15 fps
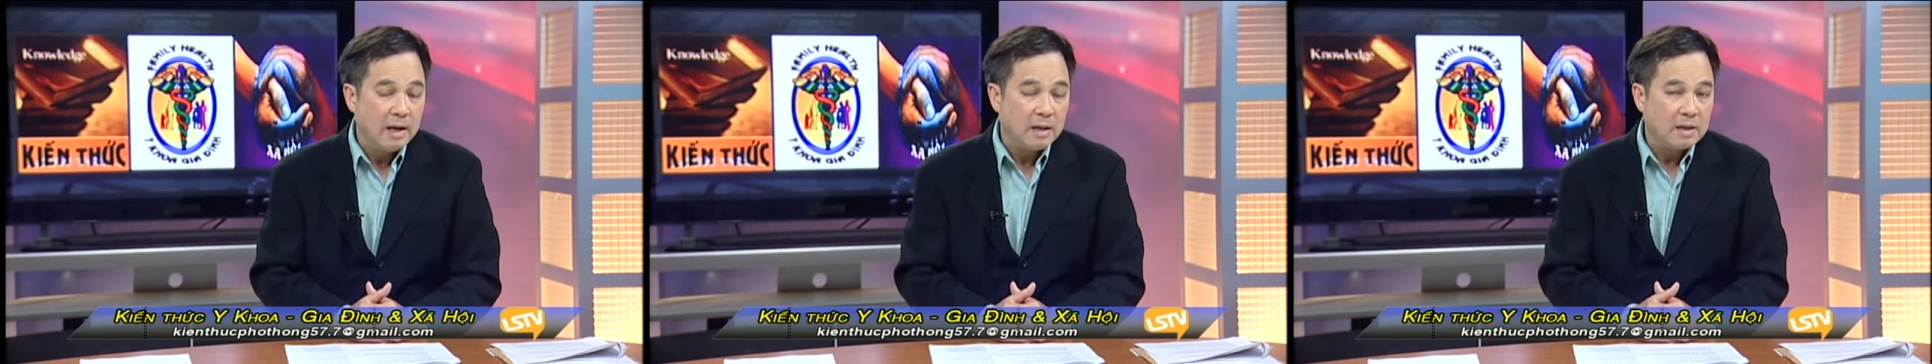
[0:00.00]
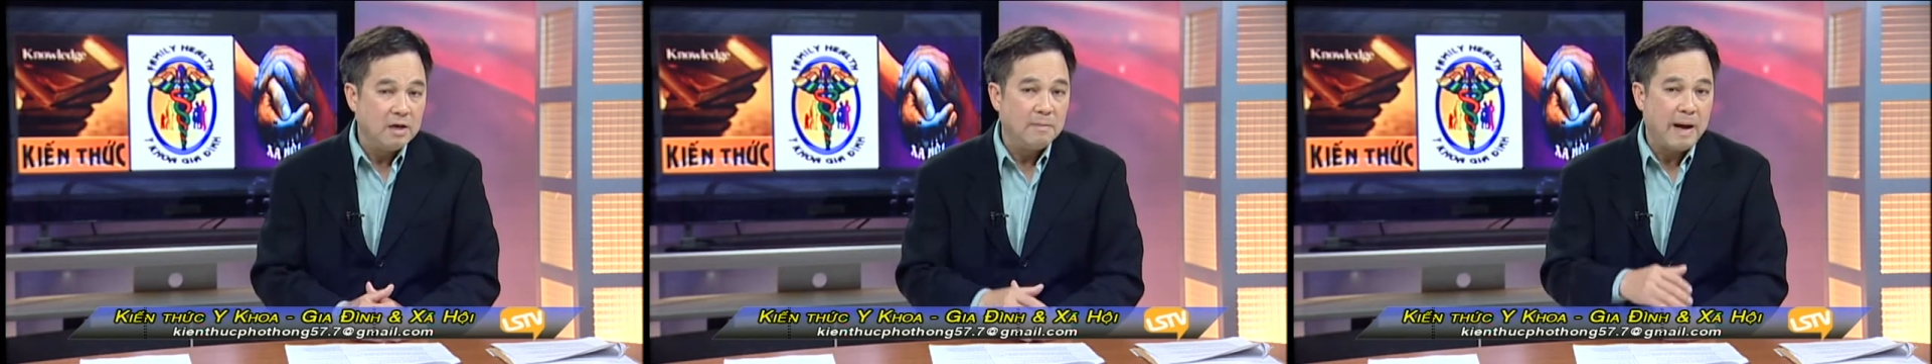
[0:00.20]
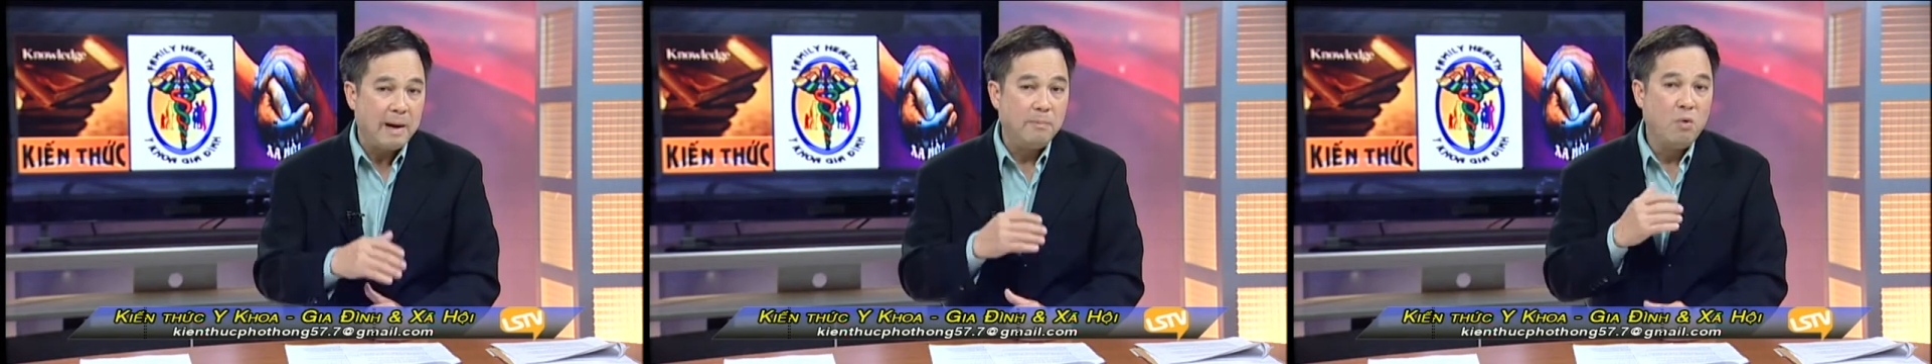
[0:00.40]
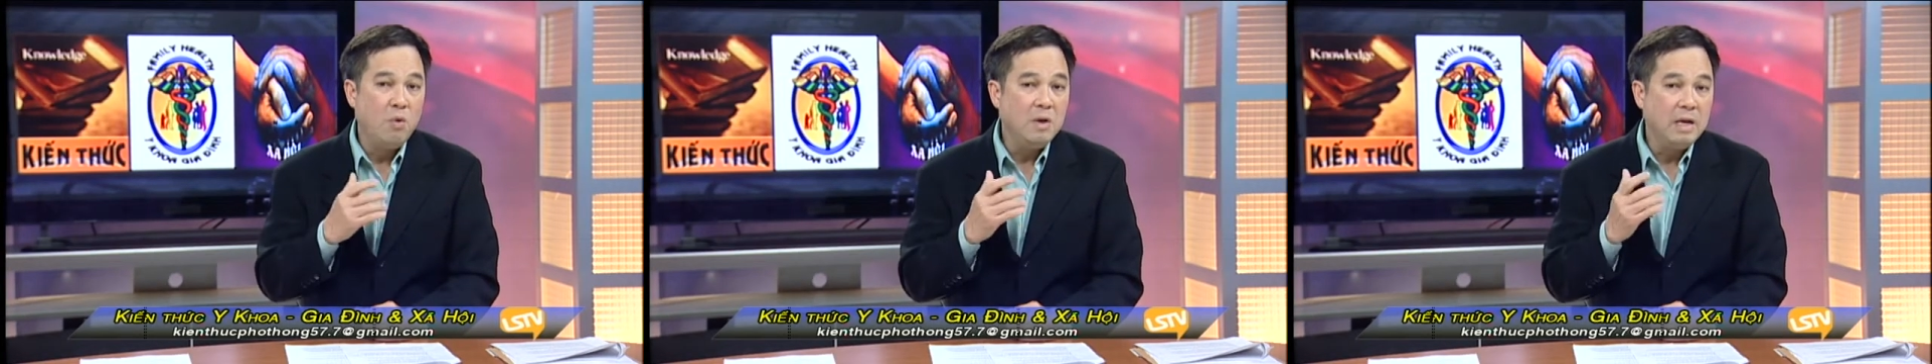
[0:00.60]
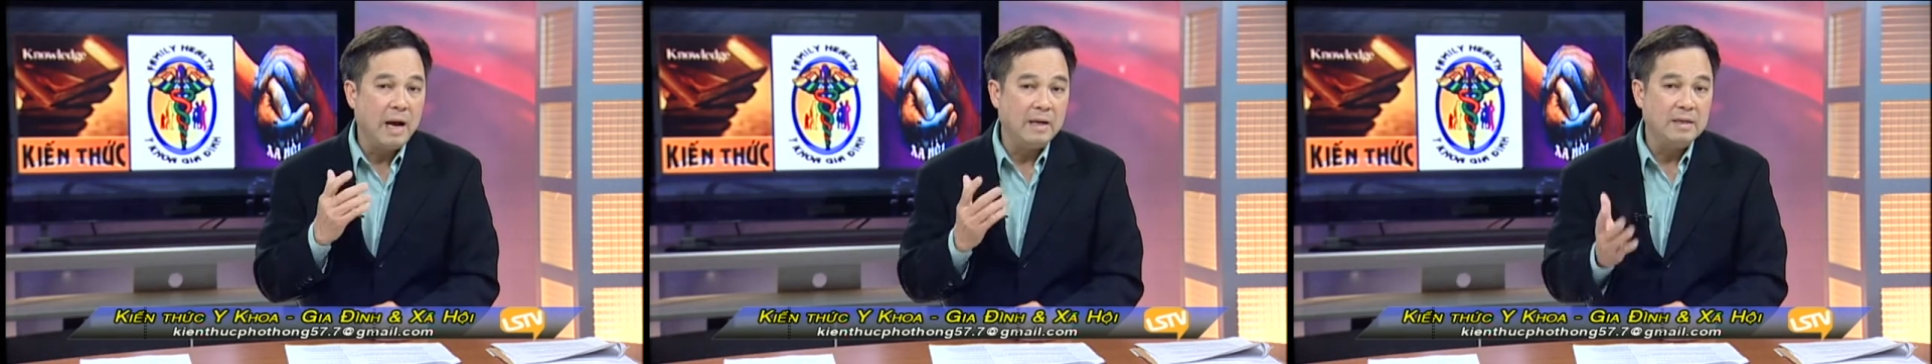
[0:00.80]
thưa bà
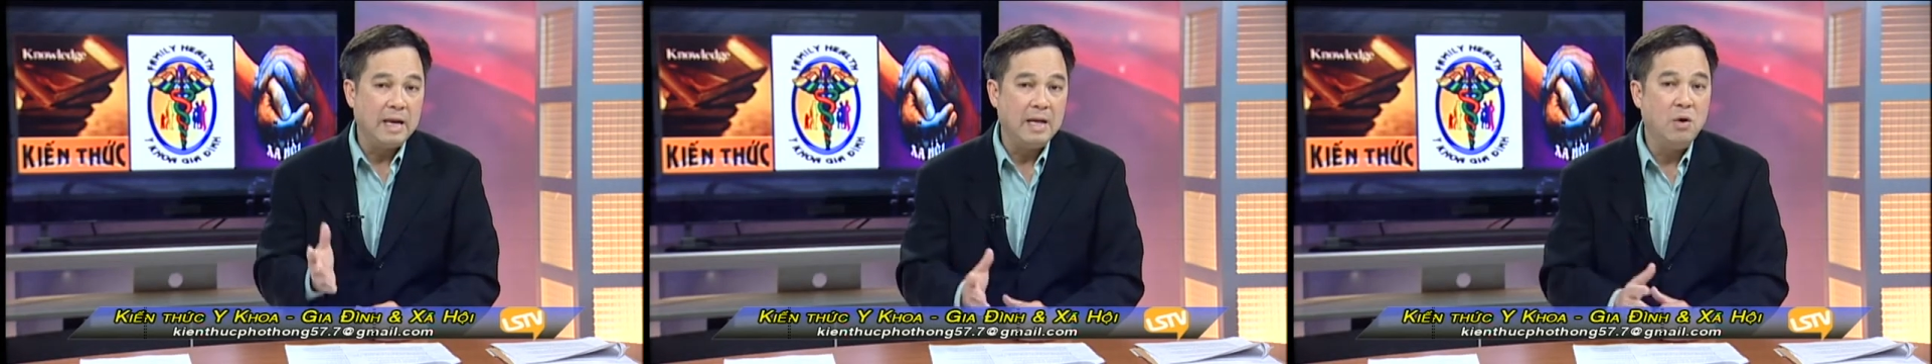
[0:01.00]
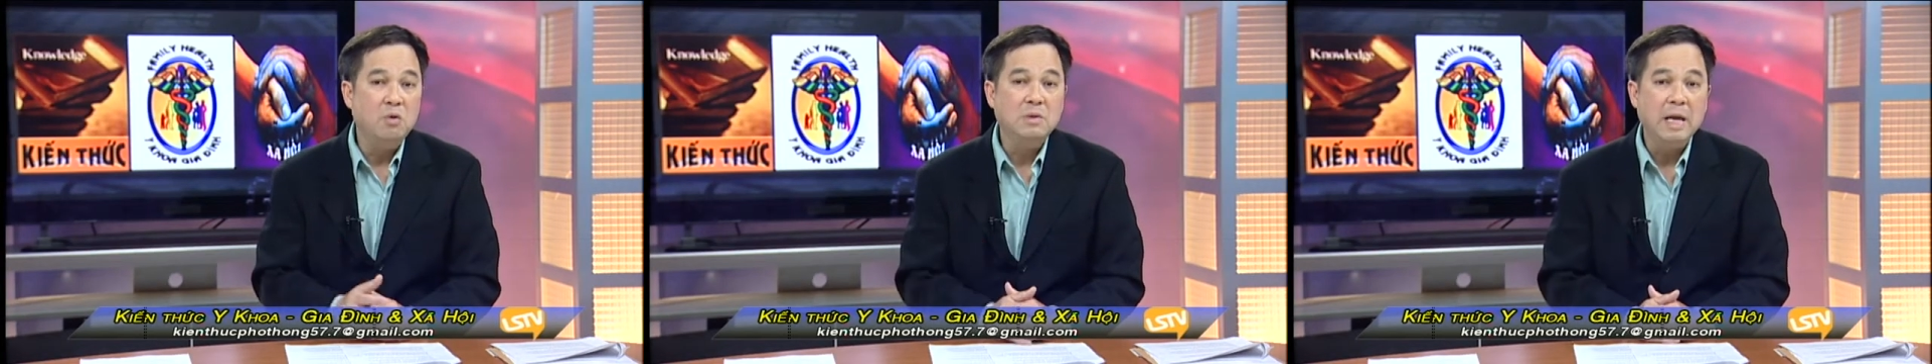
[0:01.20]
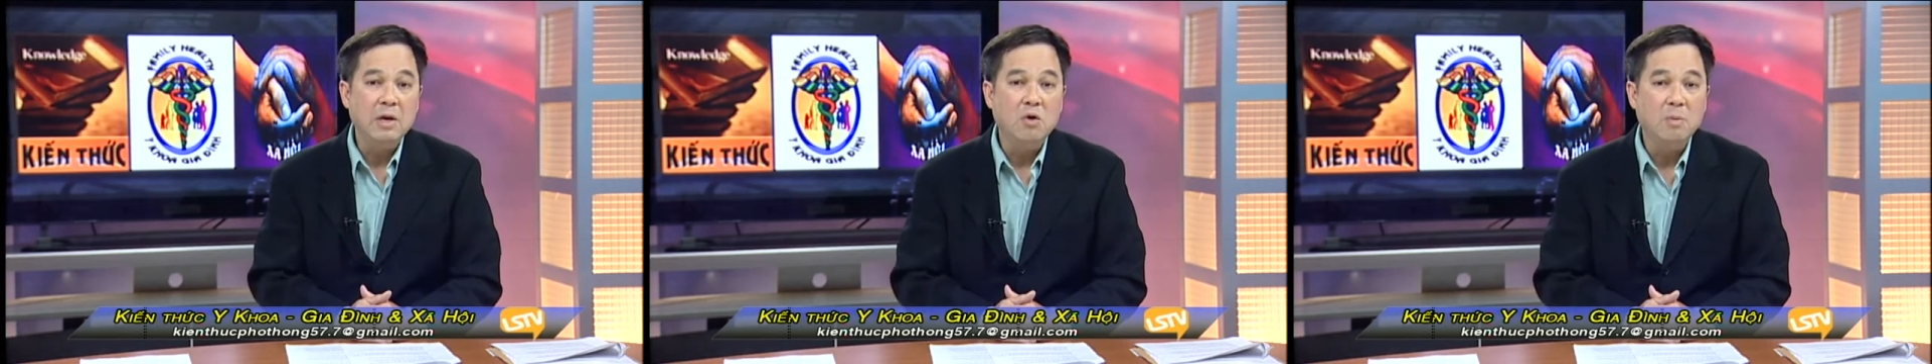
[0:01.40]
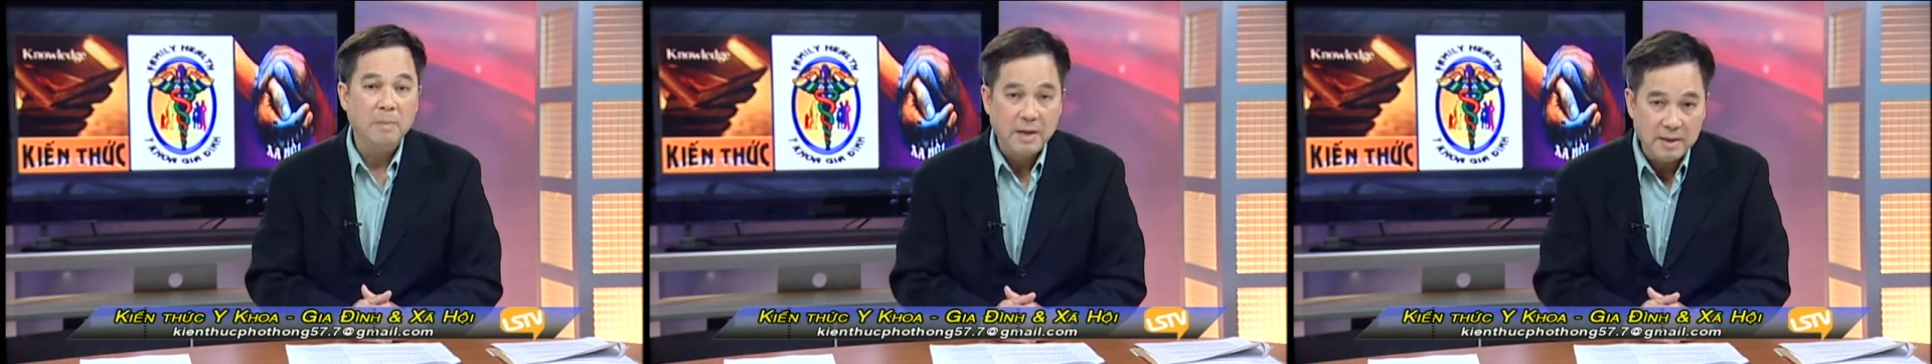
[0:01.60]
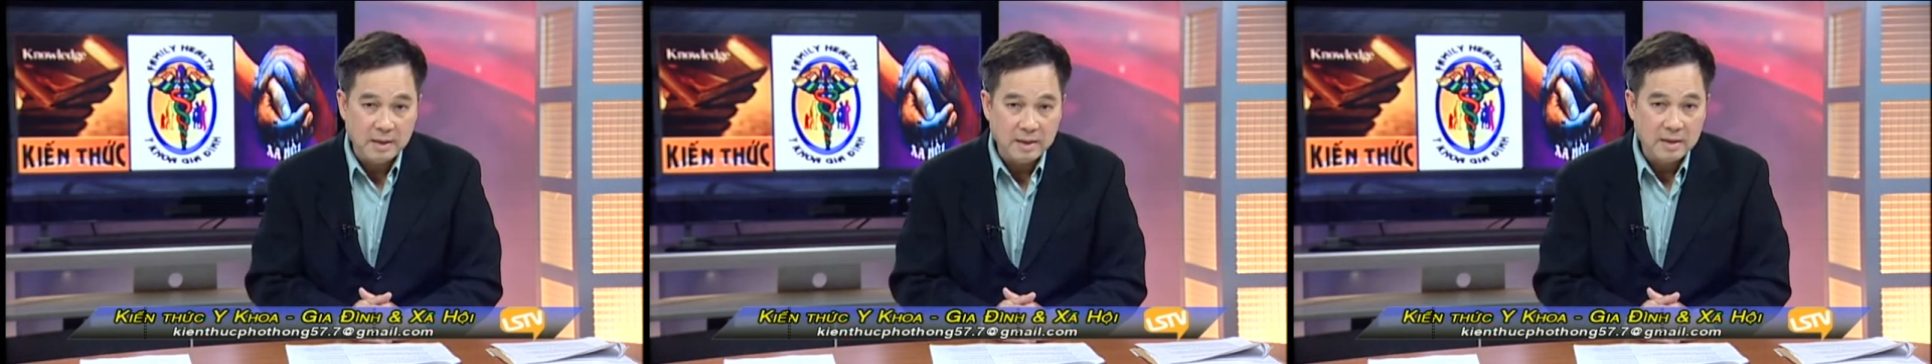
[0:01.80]
muốn nhận tiền hưu trí của
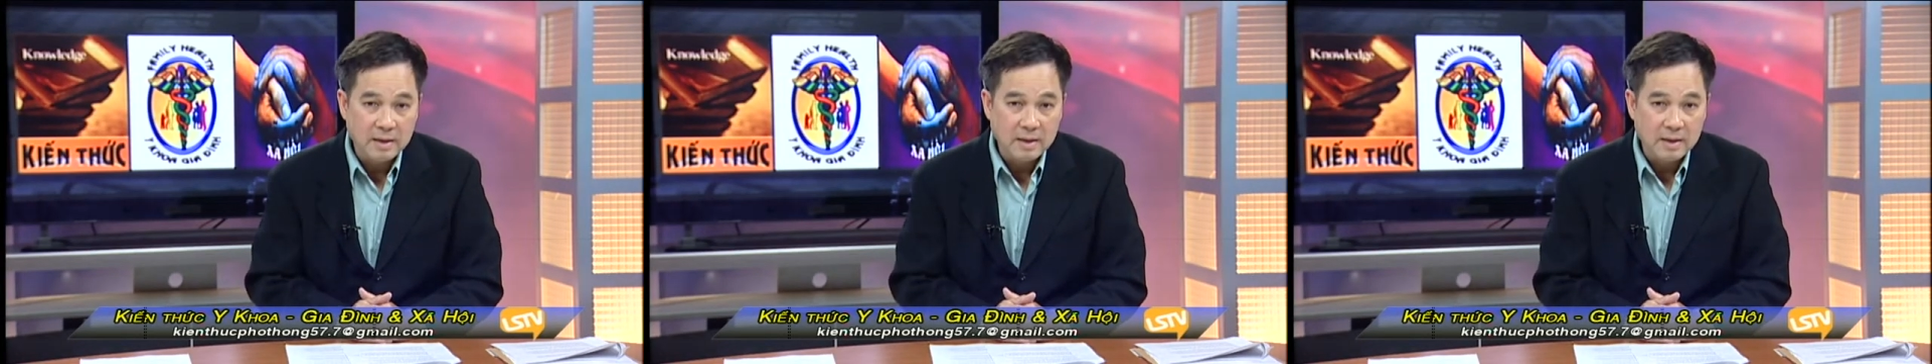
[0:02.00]
mình